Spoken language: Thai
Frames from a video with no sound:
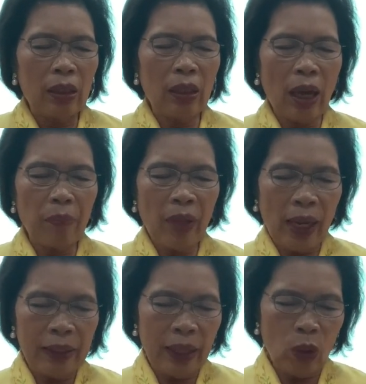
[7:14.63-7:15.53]
ตราบใด
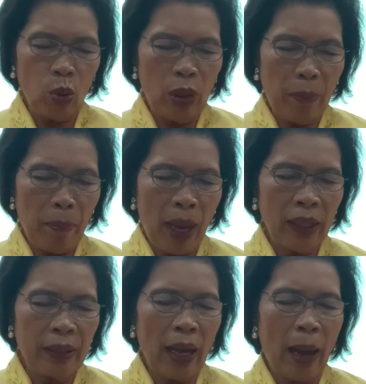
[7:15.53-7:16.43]
ที่คุณแม่
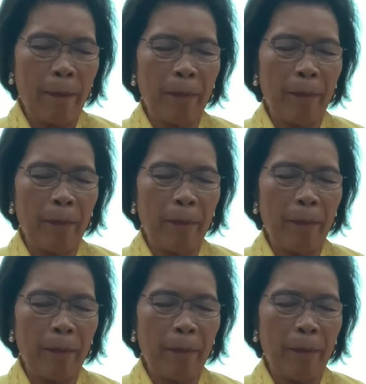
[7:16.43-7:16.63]
นยำ